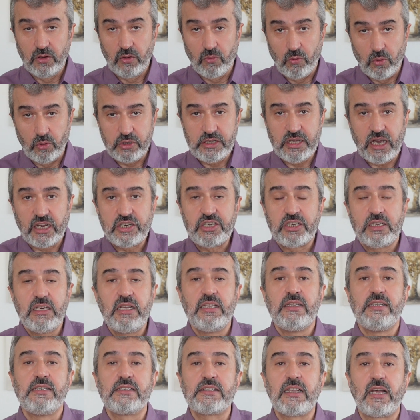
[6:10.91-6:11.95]
o yaşlı
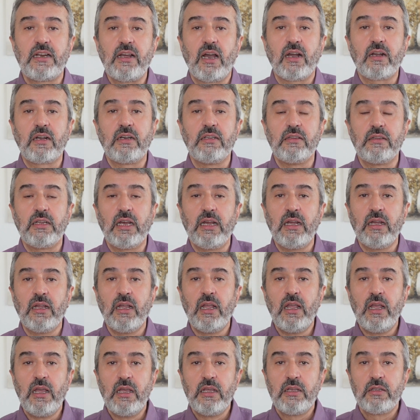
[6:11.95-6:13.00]
insan hakkında
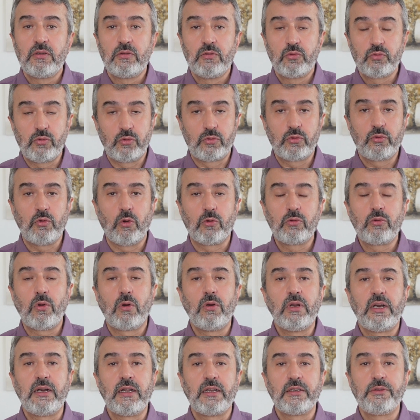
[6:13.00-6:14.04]
Suçu
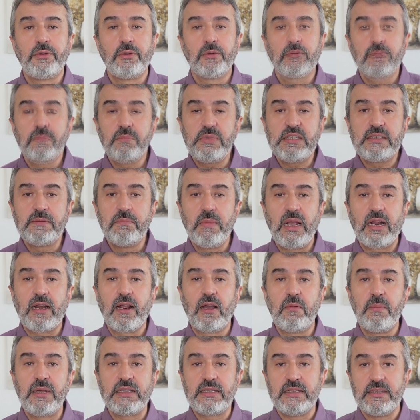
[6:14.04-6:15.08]
doktorlara atıyor. Biz
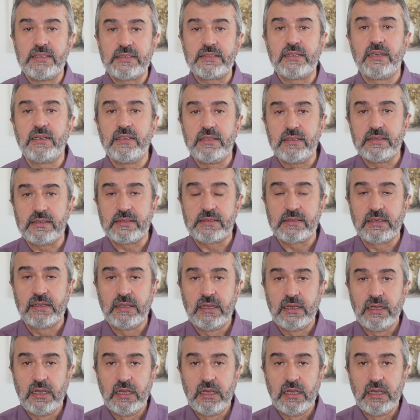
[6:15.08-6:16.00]
merhamet insanıyız.